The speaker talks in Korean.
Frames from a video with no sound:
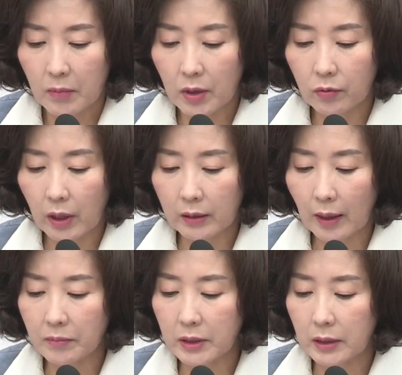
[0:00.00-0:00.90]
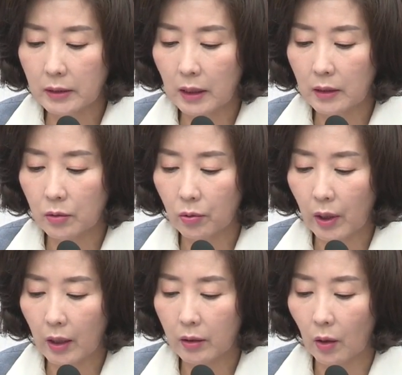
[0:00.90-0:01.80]
미국의 탐지 자산을
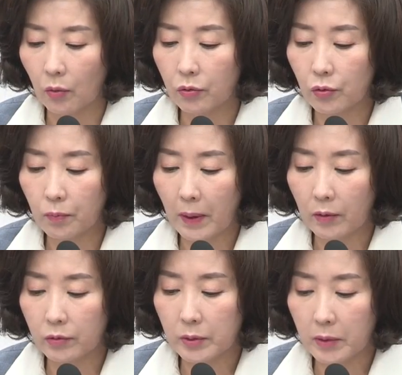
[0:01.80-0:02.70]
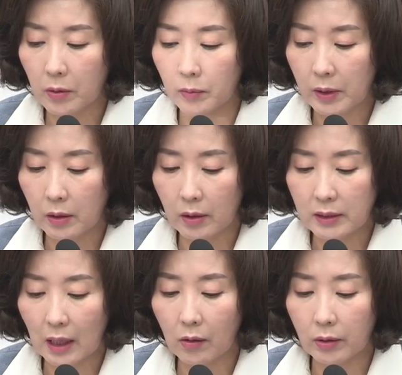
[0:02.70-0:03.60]
통해 겨우 육백구십 킬로미터의
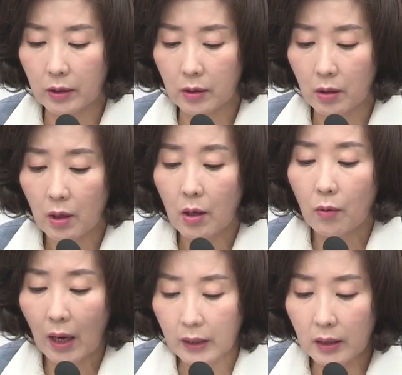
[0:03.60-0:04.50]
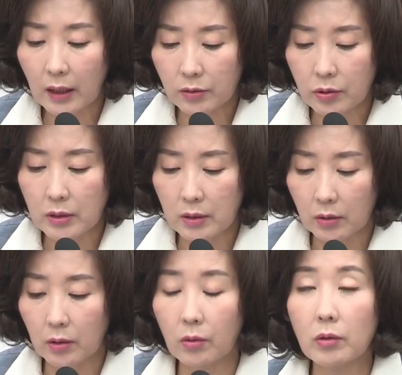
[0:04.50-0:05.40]
사거리를 확인할 수
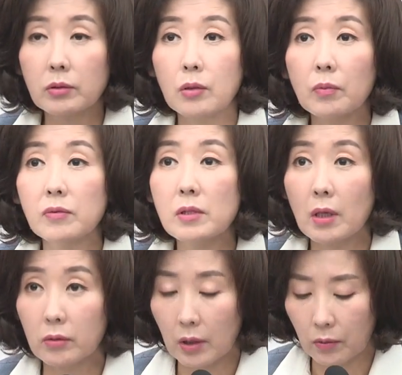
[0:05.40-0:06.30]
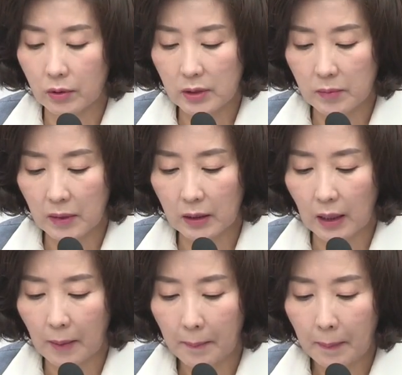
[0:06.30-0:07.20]
있었던 것으로 분석되고
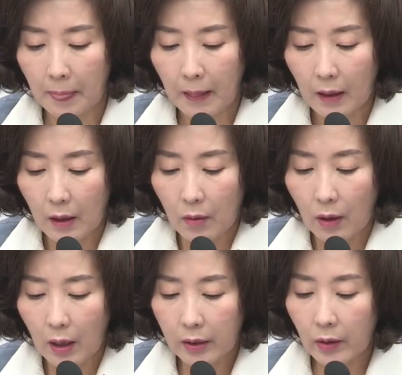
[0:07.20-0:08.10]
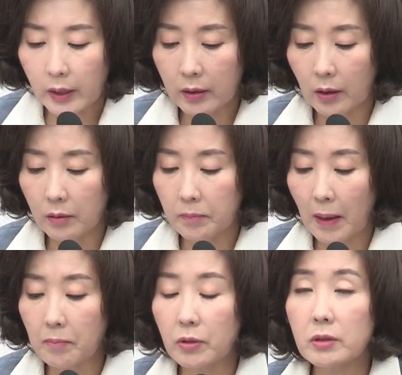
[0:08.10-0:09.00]
있습니다. 화려했던
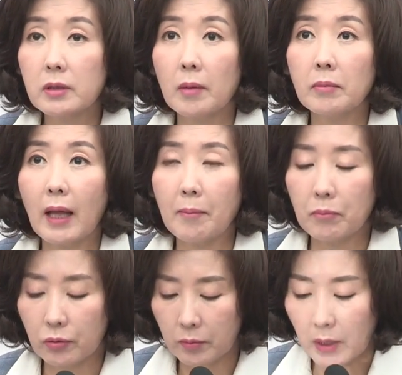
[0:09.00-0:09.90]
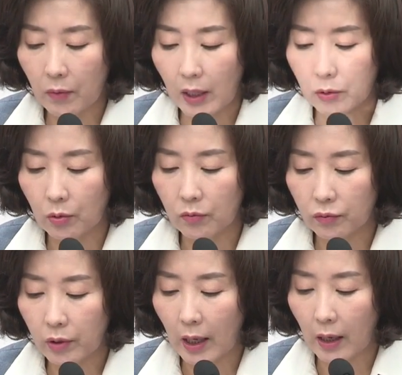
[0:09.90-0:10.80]
판문점 남북미 회동
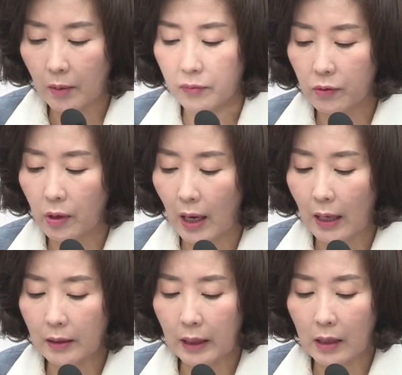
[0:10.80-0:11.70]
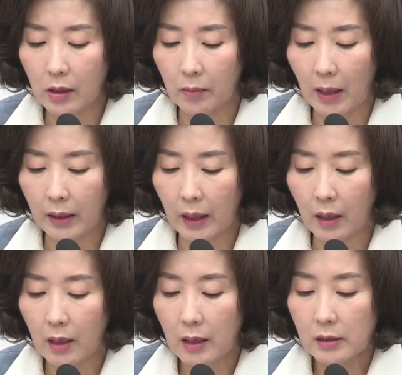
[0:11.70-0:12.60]
후에 불과 한 달여
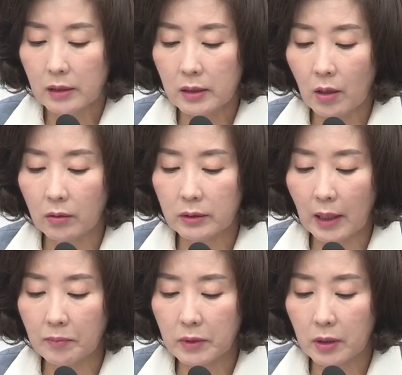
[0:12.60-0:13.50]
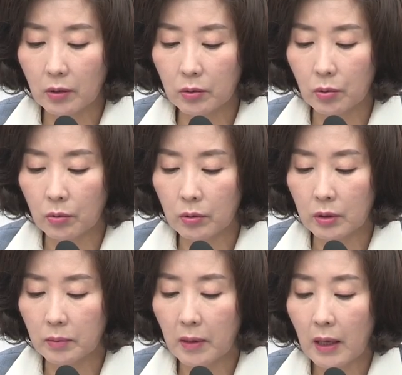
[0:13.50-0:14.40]
만에 신형 삼천
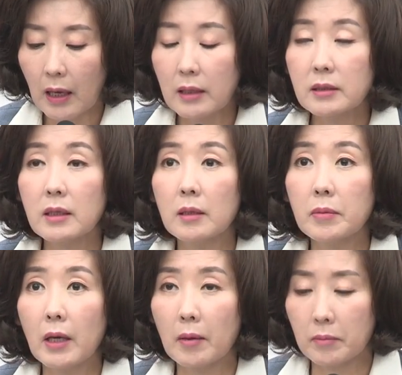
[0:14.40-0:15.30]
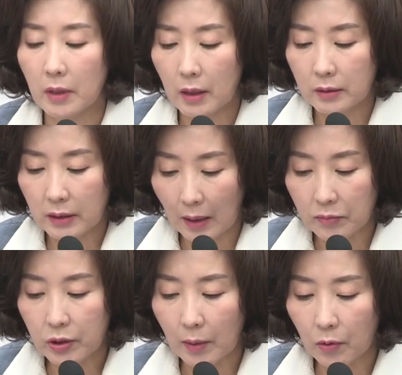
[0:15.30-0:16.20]
톤급 에스엘비엠
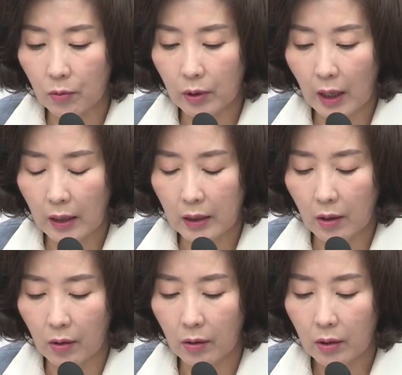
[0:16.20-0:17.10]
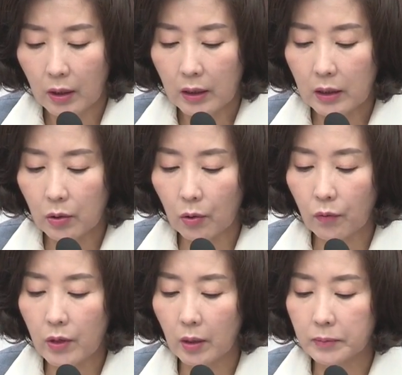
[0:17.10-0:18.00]
잠수함 공개에 이어
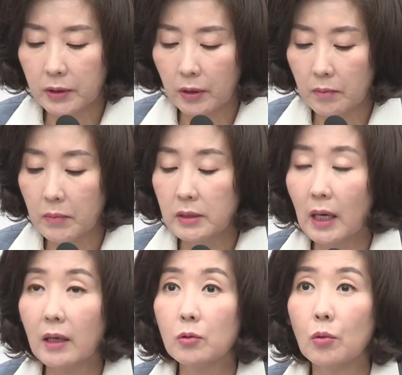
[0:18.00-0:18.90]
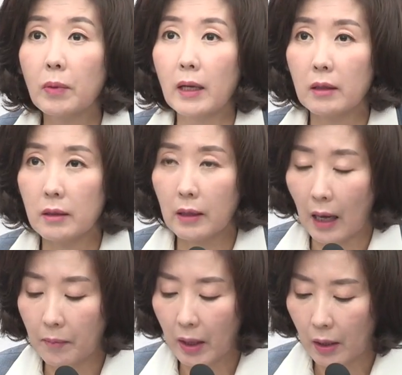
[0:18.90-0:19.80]
이토록 위협적인 미사일 도발을
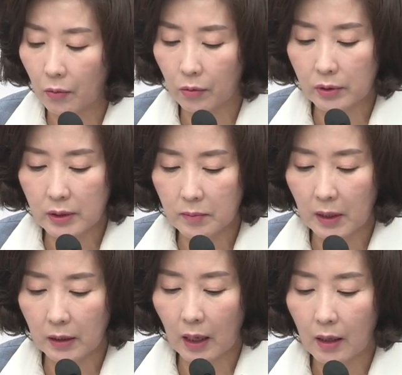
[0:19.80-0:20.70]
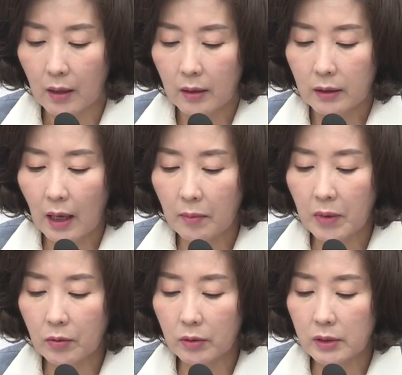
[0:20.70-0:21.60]
감행해오고 있습니다.
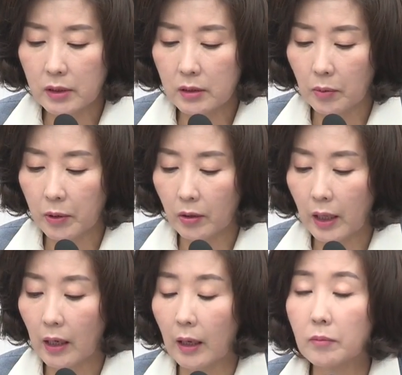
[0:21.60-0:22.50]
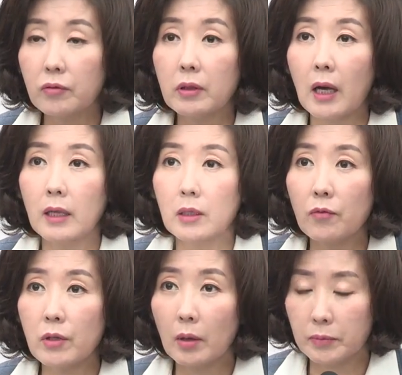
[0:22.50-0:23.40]
대한민국을 직접 겨냥한
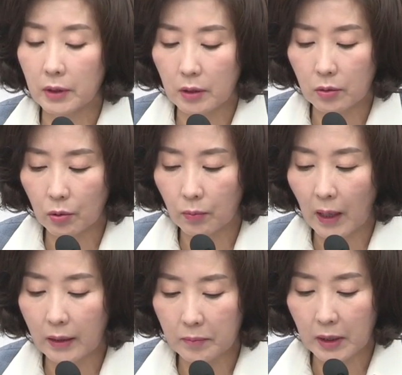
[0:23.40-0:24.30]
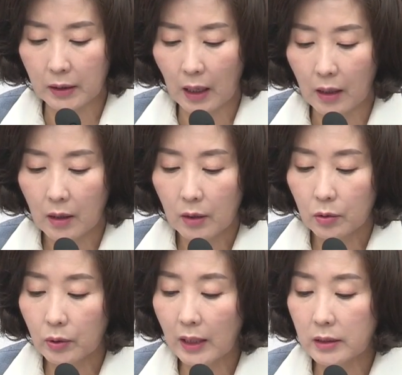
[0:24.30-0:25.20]
북한의 위협적인 도발입니다.
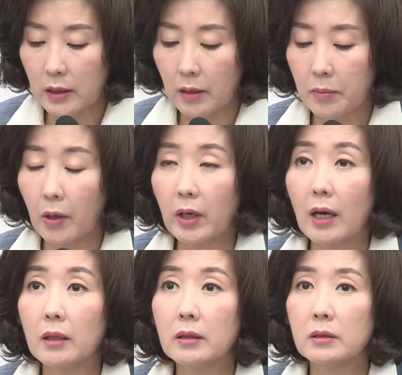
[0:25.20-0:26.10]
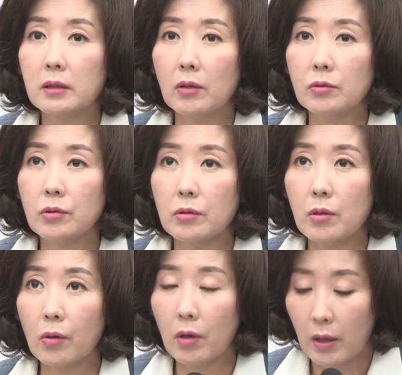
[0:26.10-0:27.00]
또다시 벼랑 끝
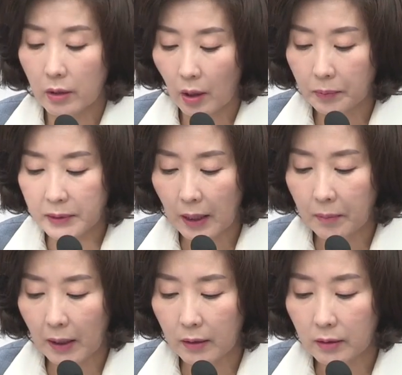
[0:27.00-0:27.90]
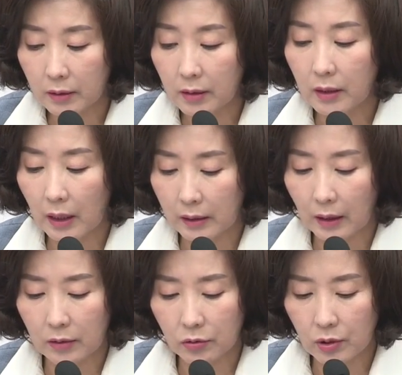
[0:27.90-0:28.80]
전술로 협상판을
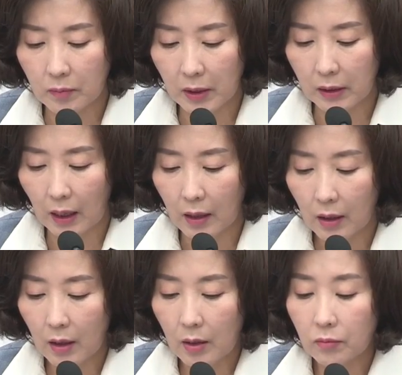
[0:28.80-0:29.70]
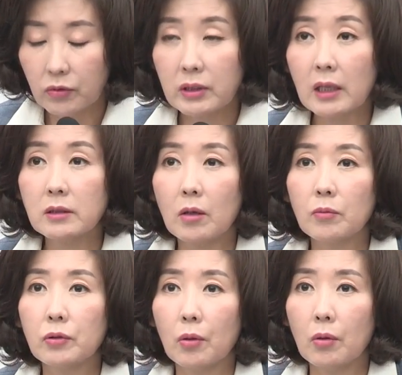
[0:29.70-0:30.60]
흔들겠다는 수입니다. 문재인
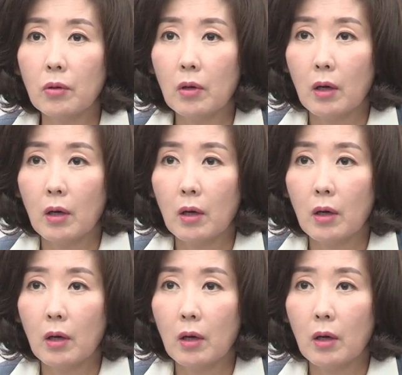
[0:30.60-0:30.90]
정부도